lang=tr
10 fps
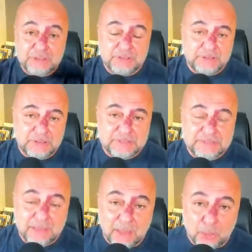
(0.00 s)

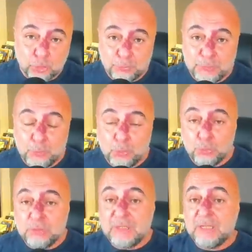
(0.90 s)
girdiğinizde Adobe
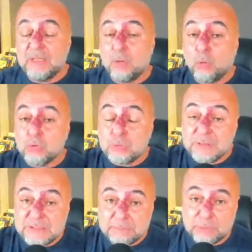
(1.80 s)
ürünlerine
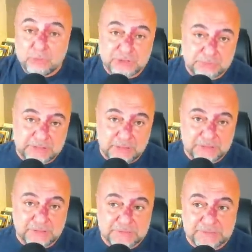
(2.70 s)
otomatikman ulaşım
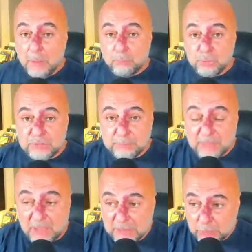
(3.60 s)
sağlayacaksın. Bu tabi
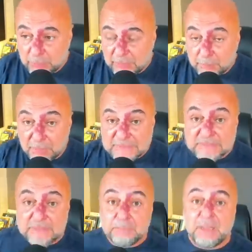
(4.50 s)
Adobe'nin
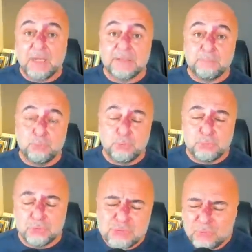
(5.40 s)
pazarını bir anda
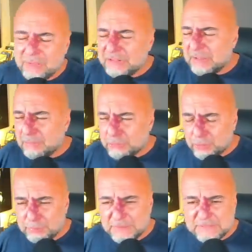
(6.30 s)
büyütüyor. Son derece
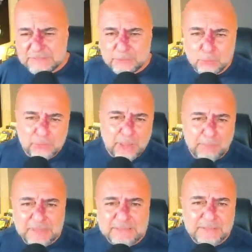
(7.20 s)
amatör birisi Google
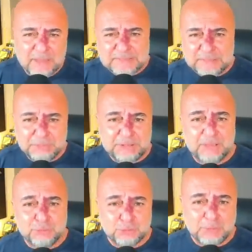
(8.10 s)
yapay zekasını bir
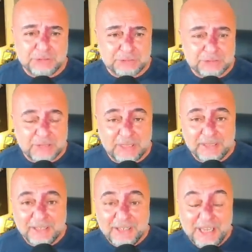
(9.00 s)
şeyler çözmeye çalışırken
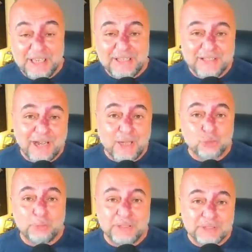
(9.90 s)
eline
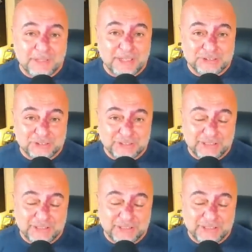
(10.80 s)
Adobe'nin araçları